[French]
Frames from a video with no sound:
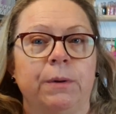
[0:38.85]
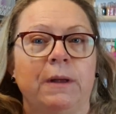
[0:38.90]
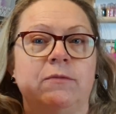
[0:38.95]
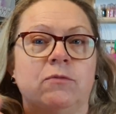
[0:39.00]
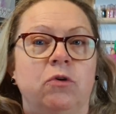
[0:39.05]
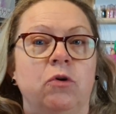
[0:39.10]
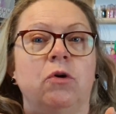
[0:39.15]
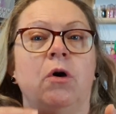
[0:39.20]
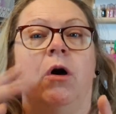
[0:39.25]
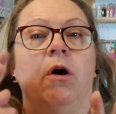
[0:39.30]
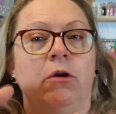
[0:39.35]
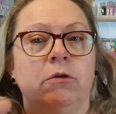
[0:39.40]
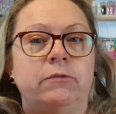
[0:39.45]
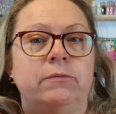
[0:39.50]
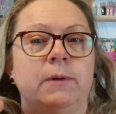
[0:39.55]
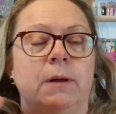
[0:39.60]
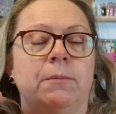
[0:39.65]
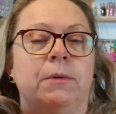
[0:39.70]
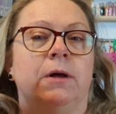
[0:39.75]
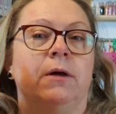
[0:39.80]
parce que en
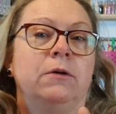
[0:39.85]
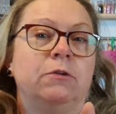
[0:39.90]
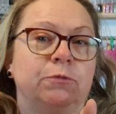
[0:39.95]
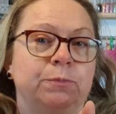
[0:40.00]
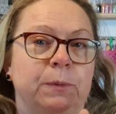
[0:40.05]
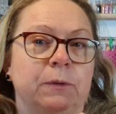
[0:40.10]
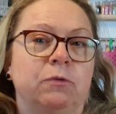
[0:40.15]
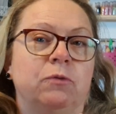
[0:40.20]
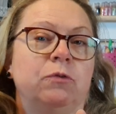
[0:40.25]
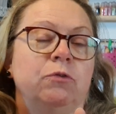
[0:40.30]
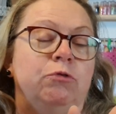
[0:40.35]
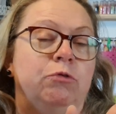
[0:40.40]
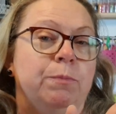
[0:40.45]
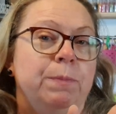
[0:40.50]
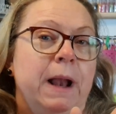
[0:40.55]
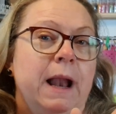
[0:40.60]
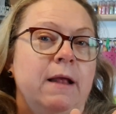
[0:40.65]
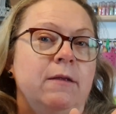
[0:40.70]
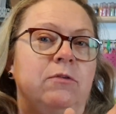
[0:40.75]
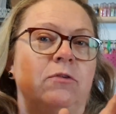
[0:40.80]
ce moment, je pense que je suis
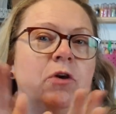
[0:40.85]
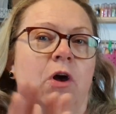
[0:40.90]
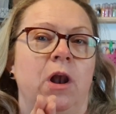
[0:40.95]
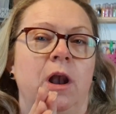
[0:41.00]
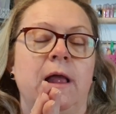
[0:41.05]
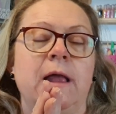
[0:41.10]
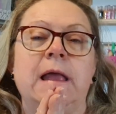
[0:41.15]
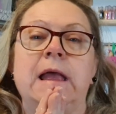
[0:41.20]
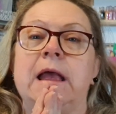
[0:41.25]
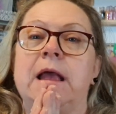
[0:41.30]
pas la seule.